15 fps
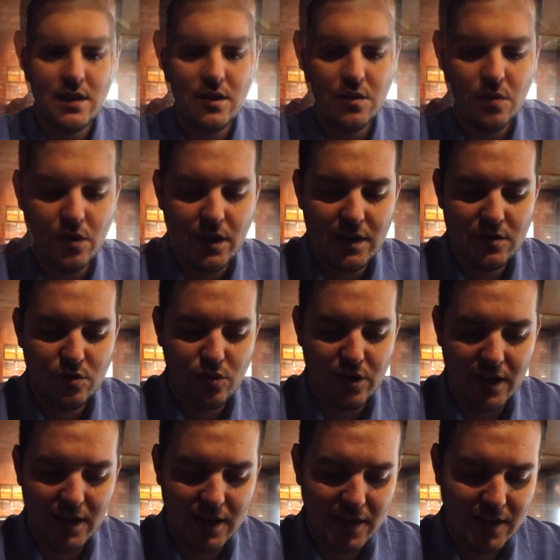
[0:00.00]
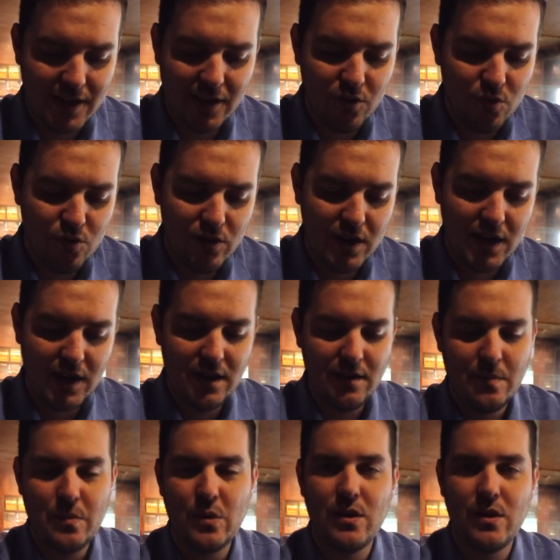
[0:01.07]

Les voy a sugerir que nunca,